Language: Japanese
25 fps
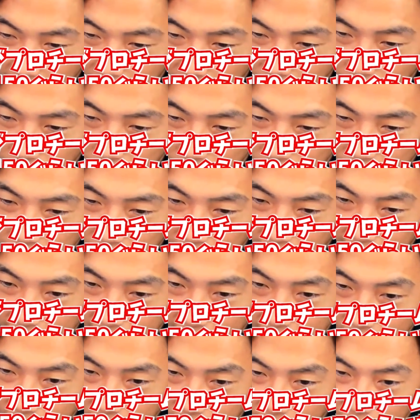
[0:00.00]
150ぐらいあった
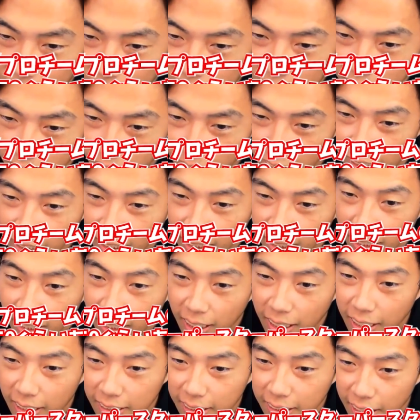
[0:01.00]
として、
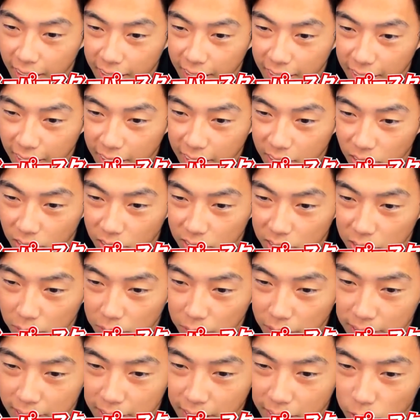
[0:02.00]
えー、大金で1人
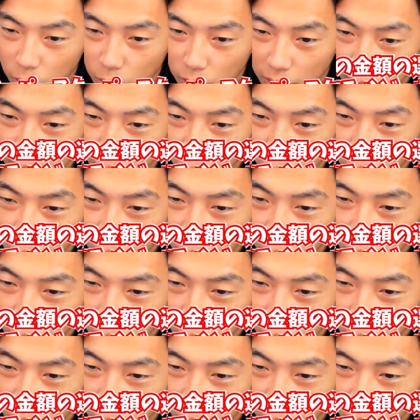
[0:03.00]
スーパースター取るか、そこその